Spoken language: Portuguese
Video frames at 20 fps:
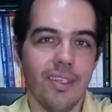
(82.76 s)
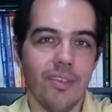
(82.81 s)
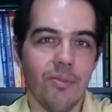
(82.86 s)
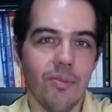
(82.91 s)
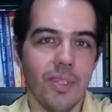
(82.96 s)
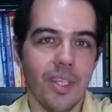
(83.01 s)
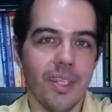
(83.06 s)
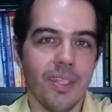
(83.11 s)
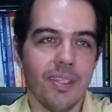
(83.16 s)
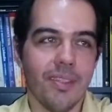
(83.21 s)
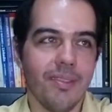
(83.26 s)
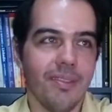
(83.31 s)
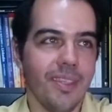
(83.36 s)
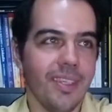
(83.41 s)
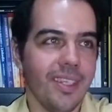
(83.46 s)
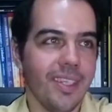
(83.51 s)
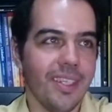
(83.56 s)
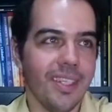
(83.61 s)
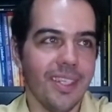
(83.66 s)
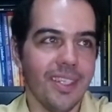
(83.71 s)
né,
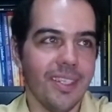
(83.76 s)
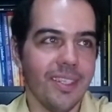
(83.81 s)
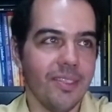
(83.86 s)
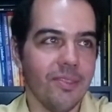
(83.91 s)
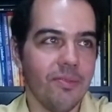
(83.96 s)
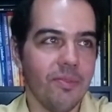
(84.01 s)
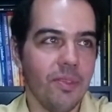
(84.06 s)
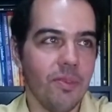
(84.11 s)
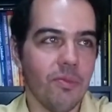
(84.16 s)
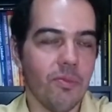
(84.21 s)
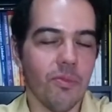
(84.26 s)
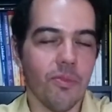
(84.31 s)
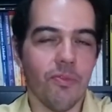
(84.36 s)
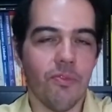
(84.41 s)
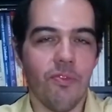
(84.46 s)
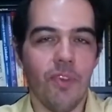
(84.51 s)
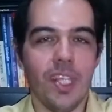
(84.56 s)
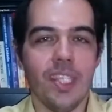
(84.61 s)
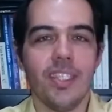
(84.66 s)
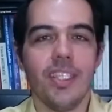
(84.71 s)
ah, enfim,
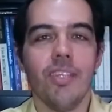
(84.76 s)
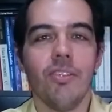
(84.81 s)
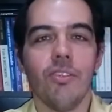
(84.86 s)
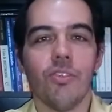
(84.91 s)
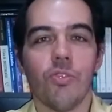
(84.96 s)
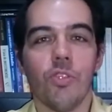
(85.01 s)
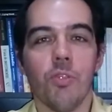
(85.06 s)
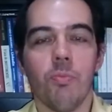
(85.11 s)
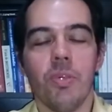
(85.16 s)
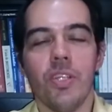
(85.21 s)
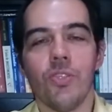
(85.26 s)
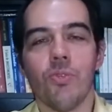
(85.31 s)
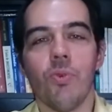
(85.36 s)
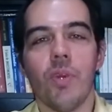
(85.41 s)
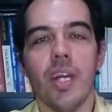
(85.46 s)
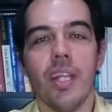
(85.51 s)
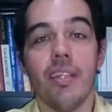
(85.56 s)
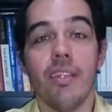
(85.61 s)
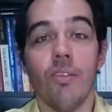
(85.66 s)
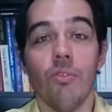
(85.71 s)
fazendo as coisas, parece que o
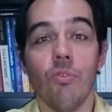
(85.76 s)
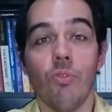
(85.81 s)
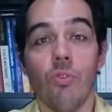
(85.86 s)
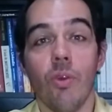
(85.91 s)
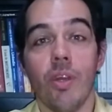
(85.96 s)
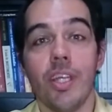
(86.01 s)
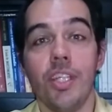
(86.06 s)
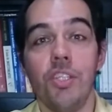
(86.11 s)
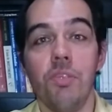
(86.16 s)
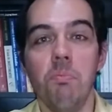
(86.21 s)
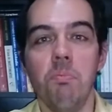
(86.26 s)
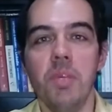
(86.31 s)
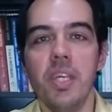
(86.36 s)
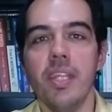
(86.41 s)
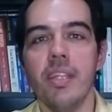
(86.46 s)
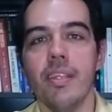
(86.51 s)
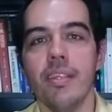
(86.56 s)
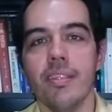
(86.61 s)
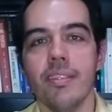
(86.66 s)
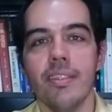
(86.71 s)
cara tem o toque de
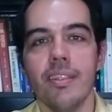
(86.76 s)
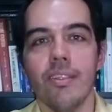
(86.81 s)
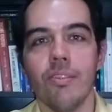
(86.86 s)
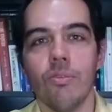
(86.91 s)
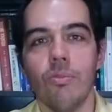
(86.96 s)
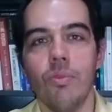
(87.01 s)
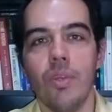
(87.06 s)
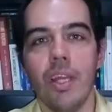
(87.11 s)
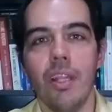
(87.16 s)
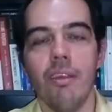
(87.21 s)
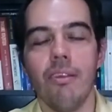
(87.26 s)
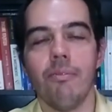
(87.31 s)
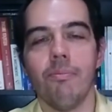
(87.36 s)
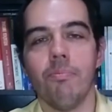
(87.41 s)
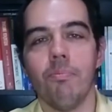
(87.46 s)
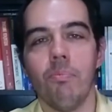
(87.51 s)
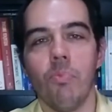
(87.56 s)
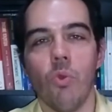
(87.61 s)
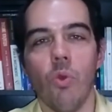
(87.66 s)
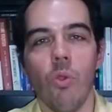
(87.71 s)
Midas, né? Tudo que ele
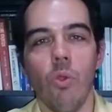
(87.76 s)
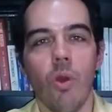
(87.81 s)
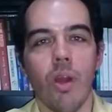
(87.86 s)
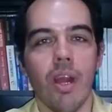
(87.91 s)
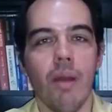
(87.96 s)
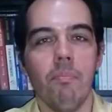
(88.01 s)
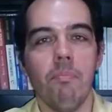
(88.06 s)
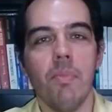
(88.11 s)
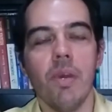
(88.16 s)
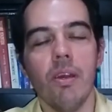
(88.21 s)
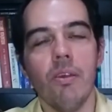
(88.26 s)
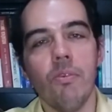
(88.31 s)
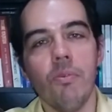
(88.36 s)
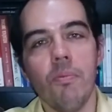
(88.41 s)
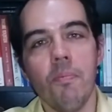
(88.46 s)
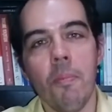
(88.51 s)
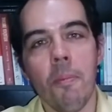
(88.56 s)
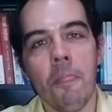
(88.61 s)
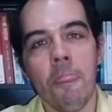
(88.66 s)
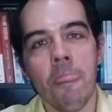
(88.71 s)
coloca a
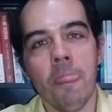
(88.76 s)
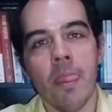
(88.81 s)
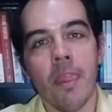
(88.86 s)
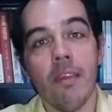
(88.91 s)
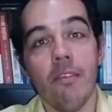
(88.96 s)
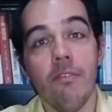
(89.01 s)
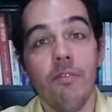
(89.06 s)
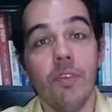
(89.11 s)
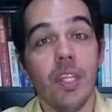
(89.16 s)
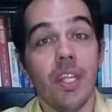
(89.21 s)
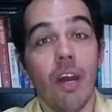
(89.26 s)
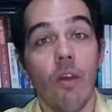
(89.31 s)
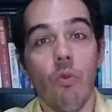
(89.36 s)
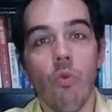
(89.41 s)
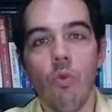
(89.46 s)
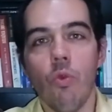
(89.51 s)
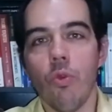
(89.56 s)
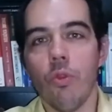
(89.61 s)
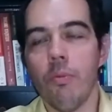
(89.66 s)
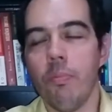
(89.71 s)
mão, vira
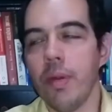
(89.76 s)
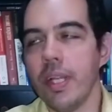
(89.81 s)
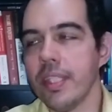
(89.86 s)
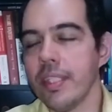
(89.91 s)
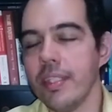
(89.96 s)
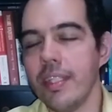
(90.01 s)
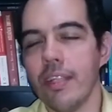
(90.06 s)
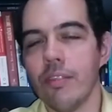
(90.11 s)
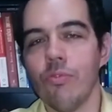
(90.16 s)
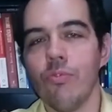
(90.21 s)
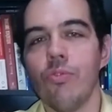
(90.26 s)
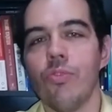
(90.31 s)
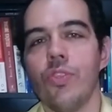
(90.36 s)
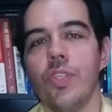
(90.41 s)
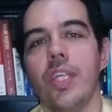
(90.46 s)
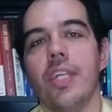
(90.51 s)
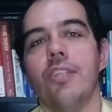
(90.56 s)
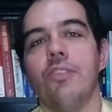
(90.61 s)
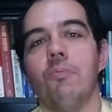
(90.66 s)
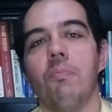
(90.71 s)
ouro, parece que dá tudo
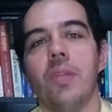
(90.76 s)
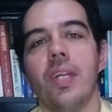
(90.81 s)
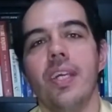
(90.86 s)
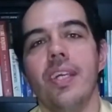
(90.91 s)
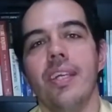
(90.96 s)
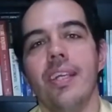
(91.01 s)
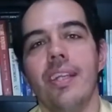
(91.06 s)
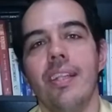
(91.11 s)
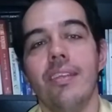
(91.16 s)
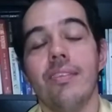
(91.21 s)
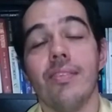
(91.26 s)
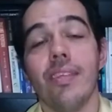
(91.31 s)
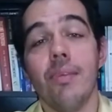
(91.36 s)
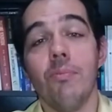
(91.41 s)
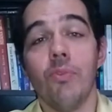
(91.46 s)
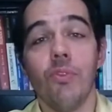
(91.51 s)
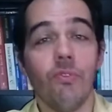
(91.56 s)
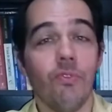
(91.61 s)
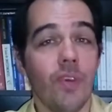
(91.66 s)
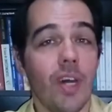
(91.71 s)
certo para ele. Isso é
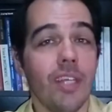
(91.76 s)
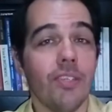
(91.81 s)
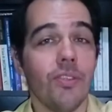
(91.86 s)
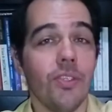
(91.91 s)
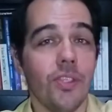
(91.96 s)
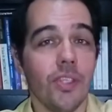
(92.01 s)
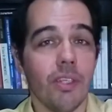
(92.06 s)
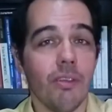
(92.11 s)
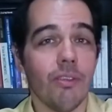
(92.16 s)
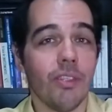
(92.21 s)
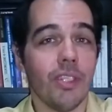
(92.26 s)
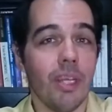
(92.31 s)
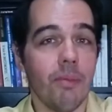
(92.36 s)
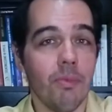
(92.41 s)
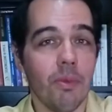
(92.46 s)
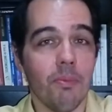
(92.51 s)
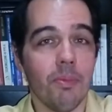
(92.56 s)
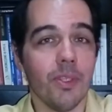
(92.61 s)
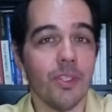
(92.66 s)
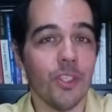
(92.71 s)
muito fácil tirar o
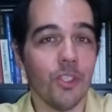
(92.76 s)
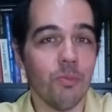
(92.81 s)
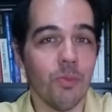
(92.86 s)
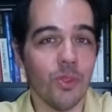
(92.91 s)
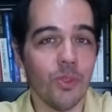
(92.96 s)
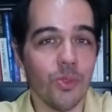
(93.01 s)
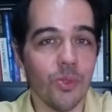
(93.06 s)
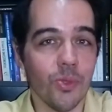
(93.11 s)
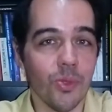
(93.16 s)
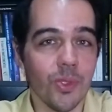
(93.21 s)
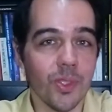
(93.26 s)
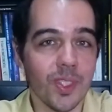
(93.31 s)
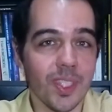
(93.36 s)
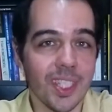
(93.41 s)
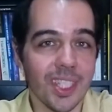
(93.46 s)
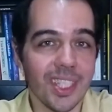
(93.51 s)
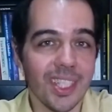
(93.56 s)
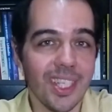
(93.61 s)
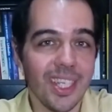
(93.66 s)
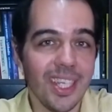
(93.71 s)
chapéu para essas pessoas. Né?
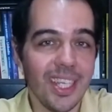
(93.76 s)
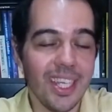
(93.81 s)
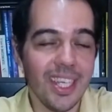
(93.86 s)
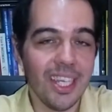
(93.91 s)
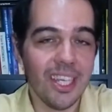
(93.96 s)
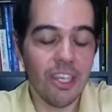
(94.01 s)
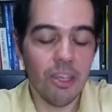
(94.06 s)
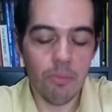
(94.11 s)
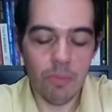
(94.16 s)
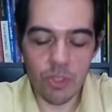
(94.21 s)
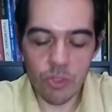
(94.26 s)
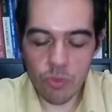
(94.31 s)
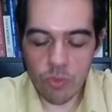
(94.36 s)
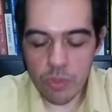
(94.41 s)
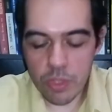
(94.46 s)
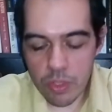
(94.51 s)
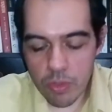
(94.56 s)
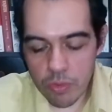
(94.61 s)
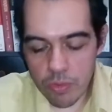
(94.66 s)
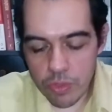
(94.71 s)
Mas o
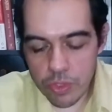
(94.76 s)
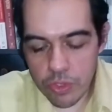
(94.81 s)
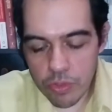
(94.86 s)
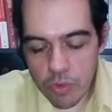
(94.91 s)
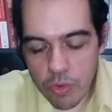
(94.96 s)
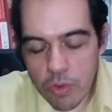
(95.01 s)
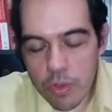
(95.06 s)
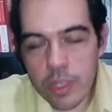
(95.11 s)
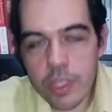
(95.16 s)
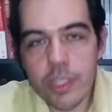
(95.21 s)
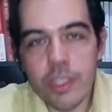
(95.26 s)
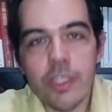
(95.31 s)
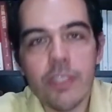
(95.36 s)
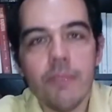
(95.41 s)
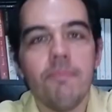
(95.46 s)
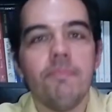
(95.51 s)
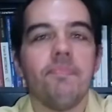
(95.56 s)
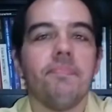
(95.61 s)
conteúdo de hoje